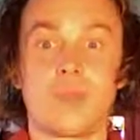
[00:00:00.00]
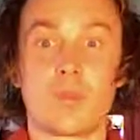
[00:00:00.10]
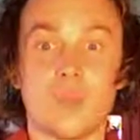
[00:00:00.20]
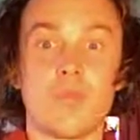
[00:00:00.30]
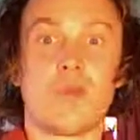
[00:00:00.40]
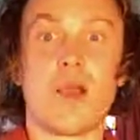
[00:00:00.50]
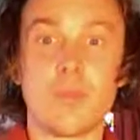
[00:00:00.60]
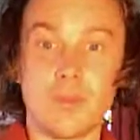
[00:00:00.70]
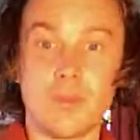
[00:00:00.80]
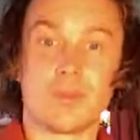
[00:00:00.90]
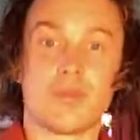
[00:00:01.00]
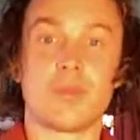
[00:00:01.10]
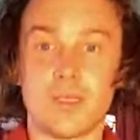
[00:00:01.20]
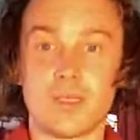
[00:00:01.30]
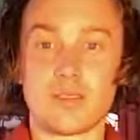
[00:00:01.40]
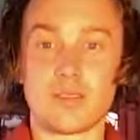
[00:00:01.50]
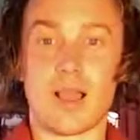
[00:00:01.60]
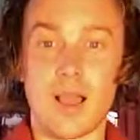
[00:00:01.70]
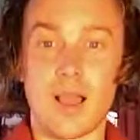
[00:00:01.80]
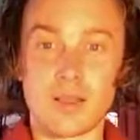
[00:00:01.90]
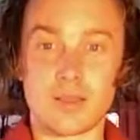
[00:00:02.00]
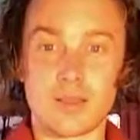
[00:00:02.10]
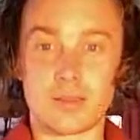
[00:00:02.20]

die Wahrnehmung ist da,